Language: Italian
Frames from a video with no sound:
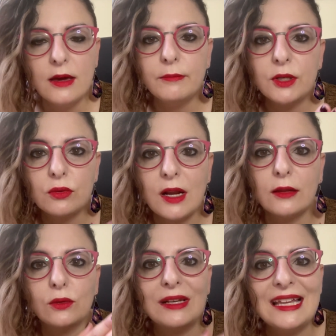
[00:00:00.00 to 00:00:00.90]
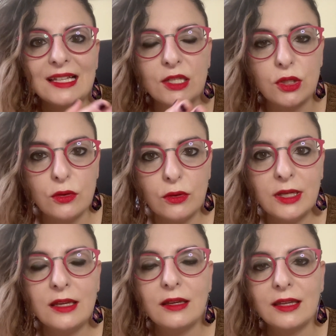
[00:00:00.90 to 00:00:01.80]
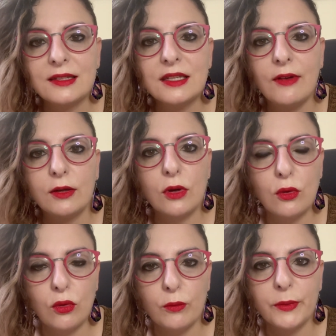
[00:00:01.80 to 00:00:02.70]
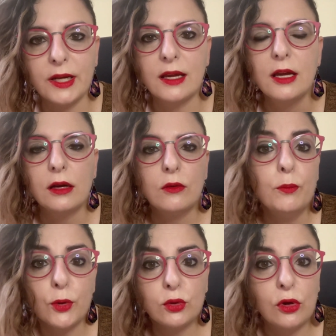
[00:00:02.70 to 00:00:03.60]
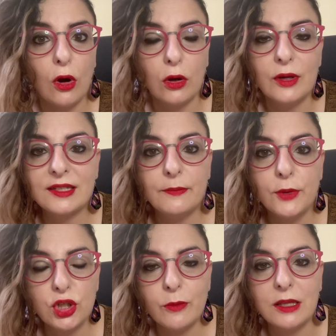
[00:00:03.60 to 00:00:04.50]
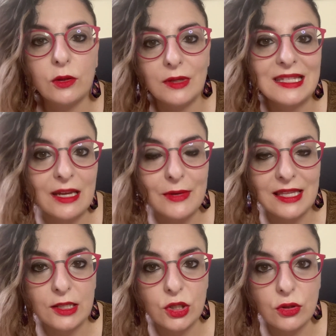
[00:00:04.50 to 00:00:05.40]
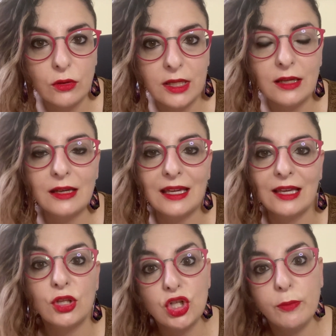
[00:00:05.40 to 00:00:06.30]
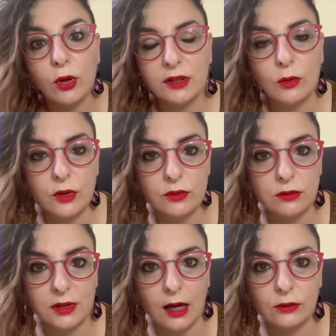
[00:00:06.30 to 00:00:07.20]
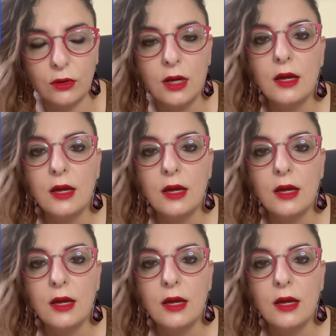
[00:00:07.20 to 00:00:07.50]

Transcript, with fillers: Misurando le azioni che si vanno a compiere. Un protocollo è semplicemente un insieme di azioni che ci porta a un risultato.